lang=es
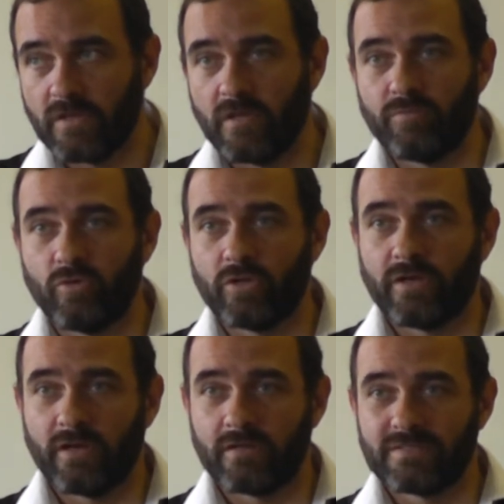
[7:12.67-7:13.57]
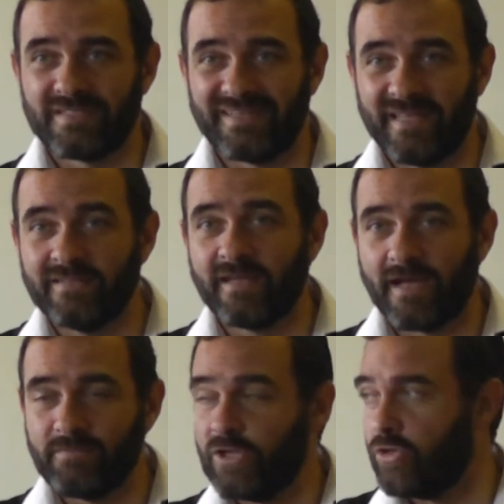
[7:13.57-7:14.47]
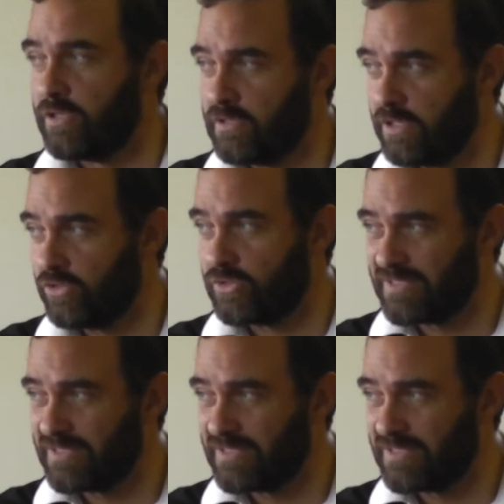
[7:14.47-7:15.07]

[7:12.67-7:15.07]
Y puedo tener 70 caminos distintos,